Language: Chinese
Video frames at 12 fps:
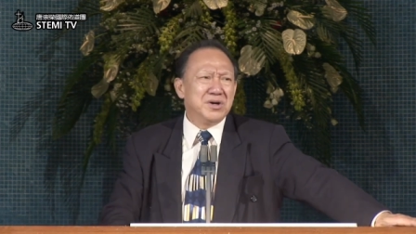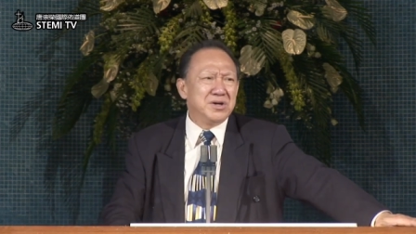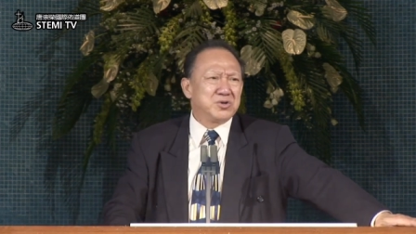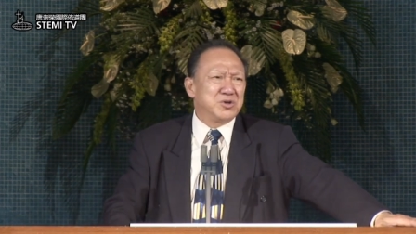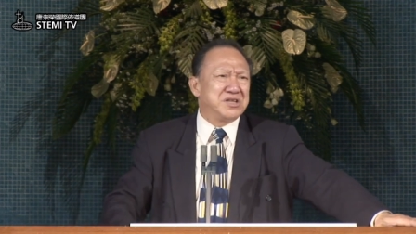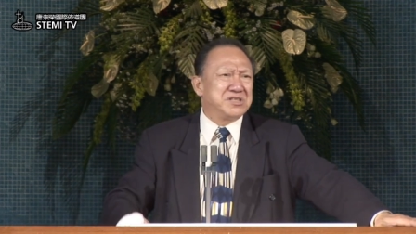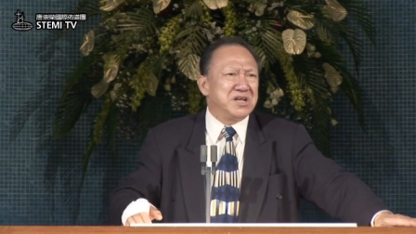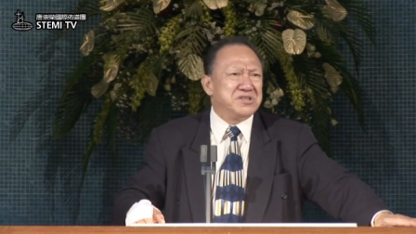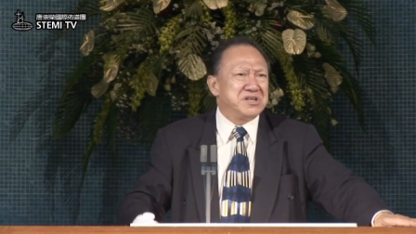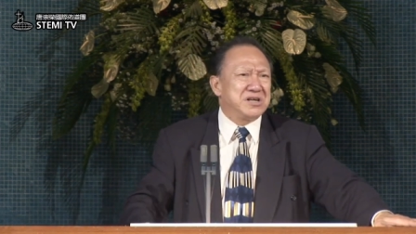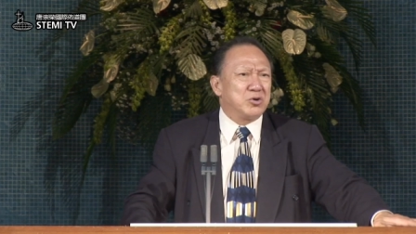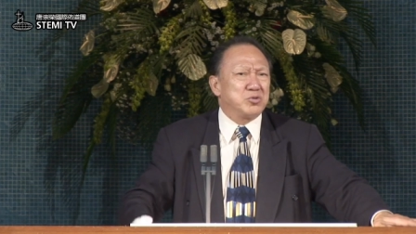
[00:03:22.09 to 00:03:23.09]
所以圣
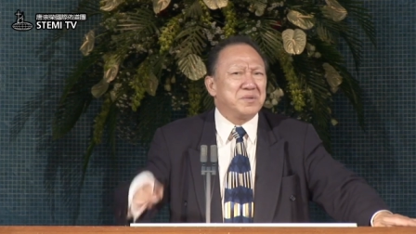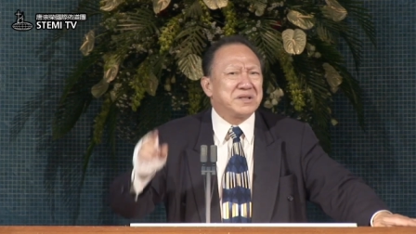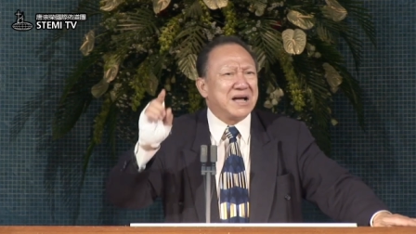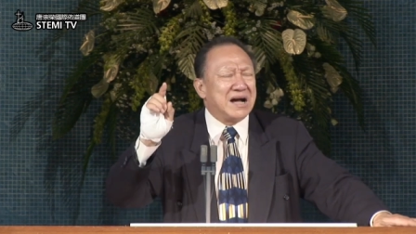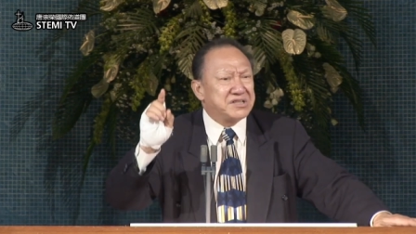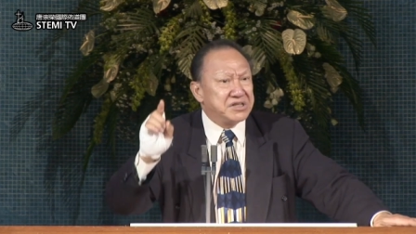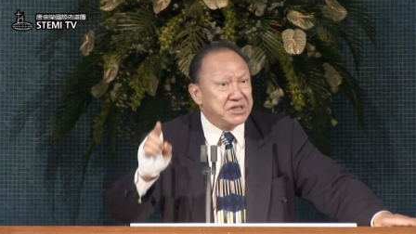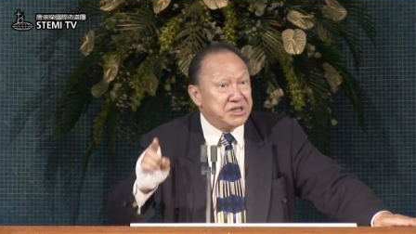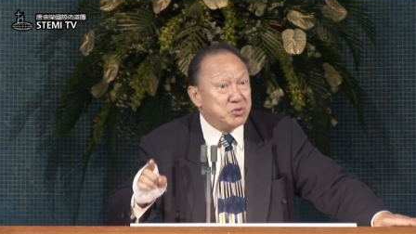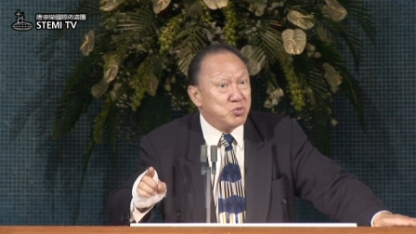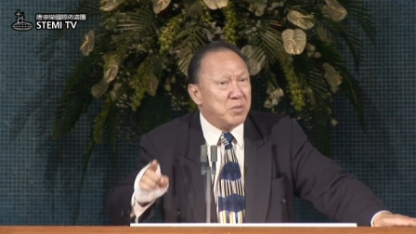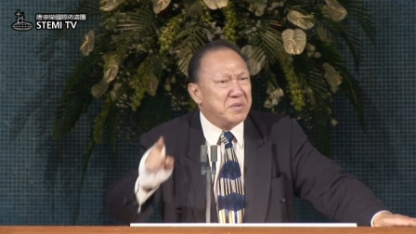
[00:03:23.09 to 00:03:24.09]
经告诉你他是
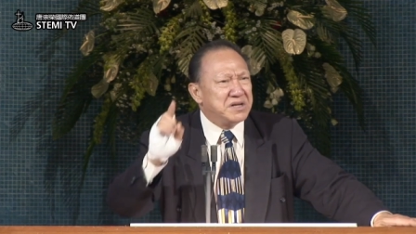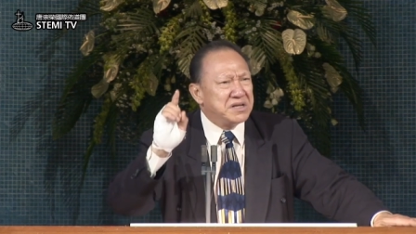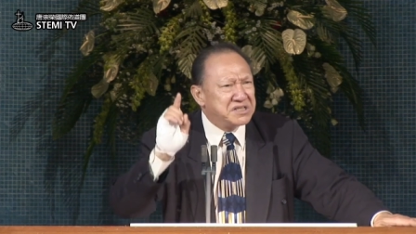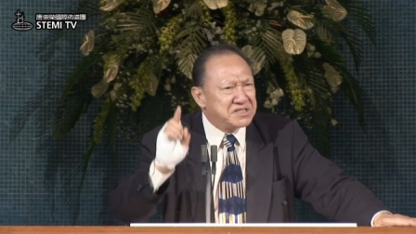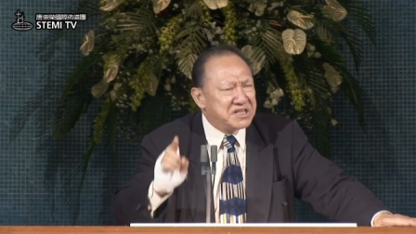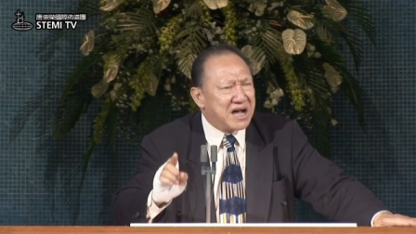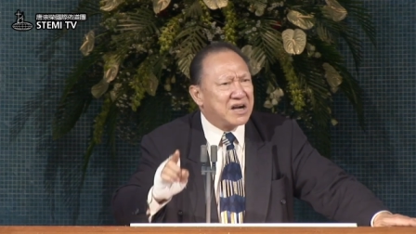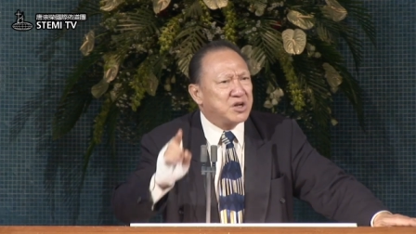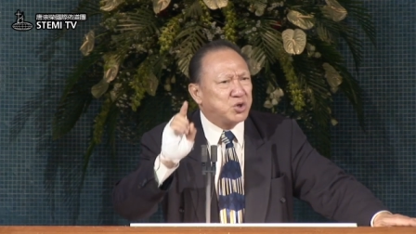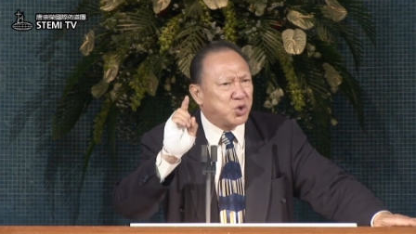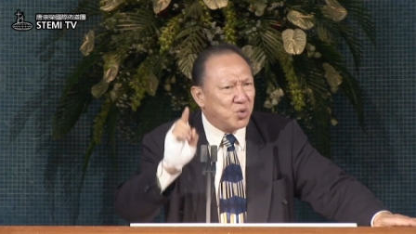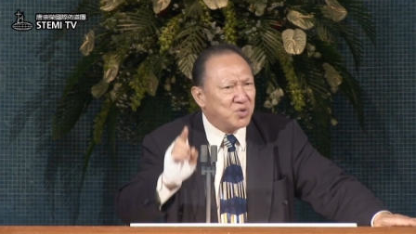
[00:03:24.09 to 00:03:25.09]
与我们相
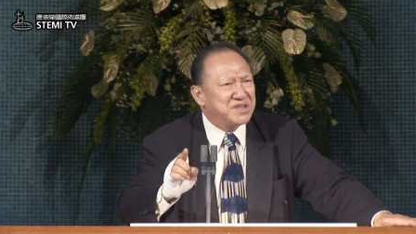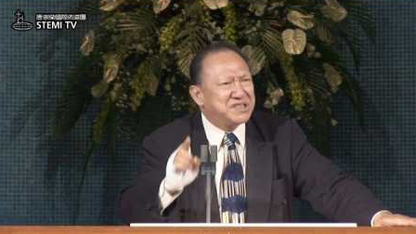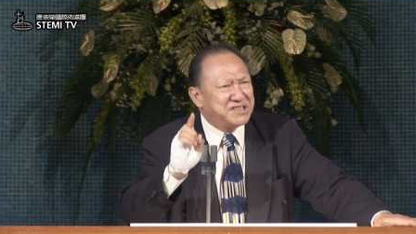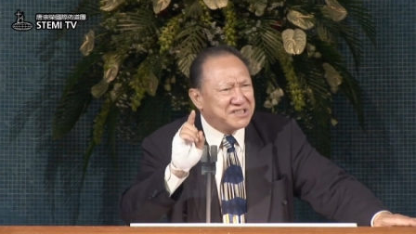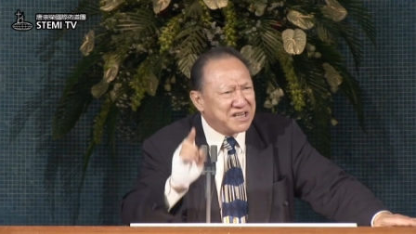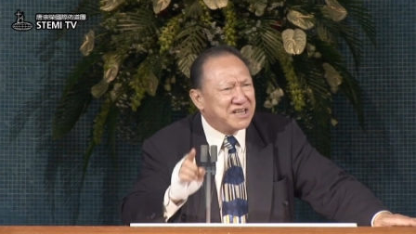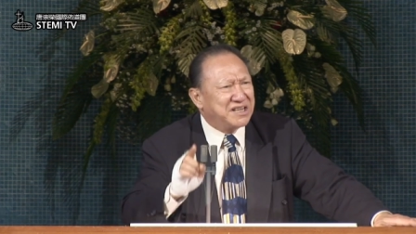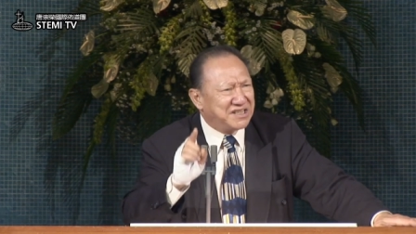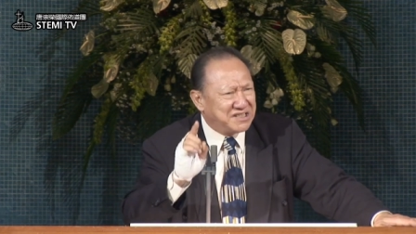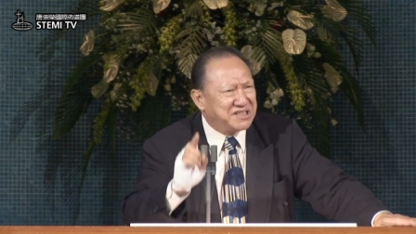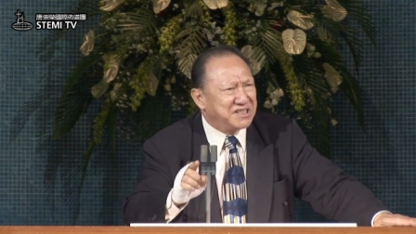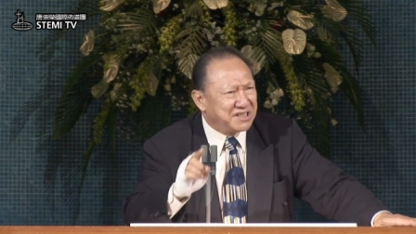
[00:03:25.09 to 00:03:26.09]
同
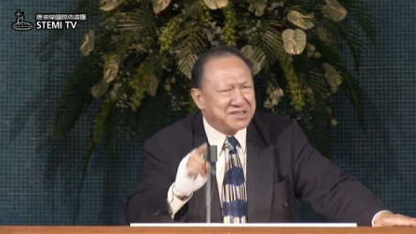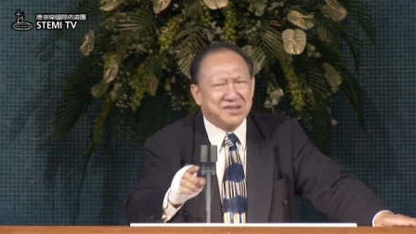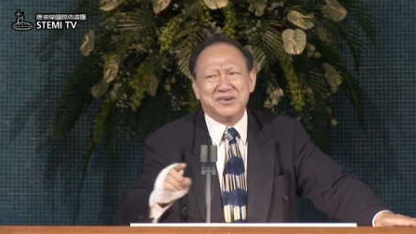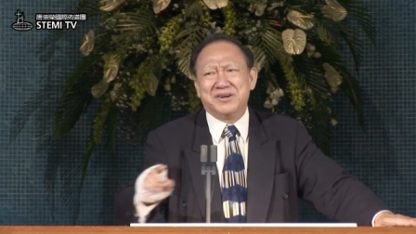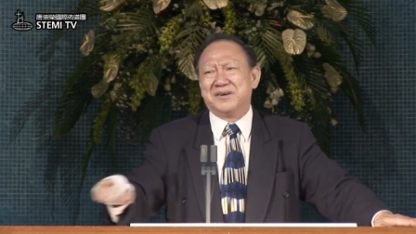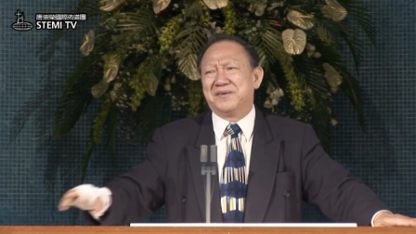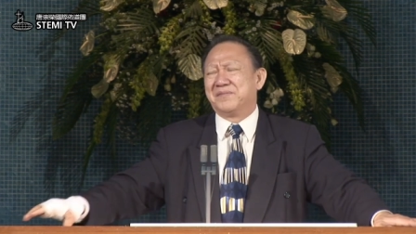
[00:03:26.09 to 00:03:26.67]
性情的人。